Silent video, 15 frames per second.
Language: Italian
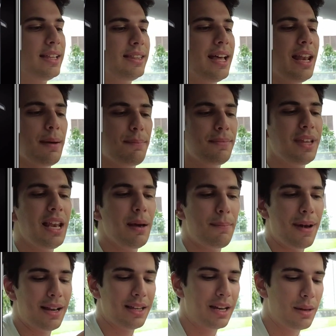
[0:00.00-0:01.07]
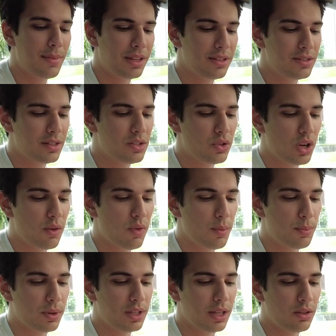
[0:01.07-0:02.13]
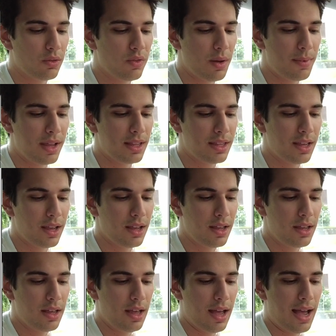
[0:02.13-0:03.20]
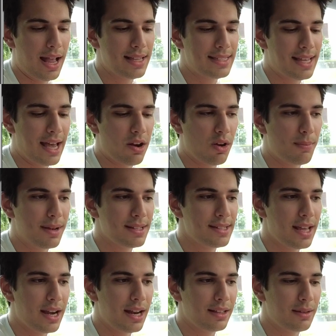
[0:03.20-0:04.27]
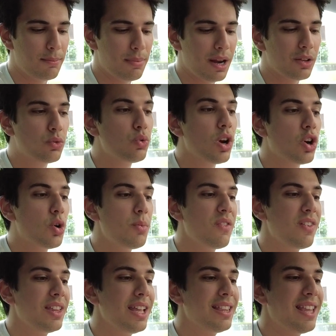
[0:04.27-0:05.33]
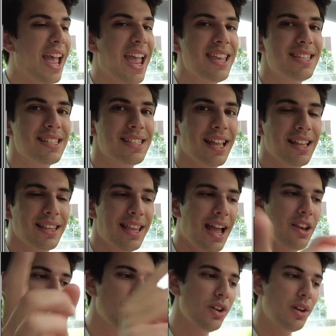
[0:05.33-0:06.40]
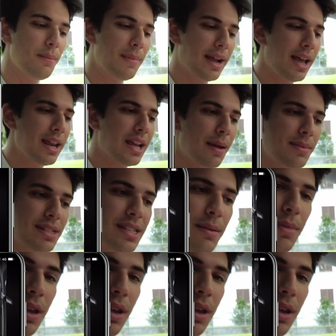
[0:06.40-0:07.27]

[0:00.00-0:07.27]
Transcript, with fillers: Dalla, nella parte climatizzazione voi potete ovviamente alzare o abbassare la temperatura. Come vedete è istantaneo, magari Cami se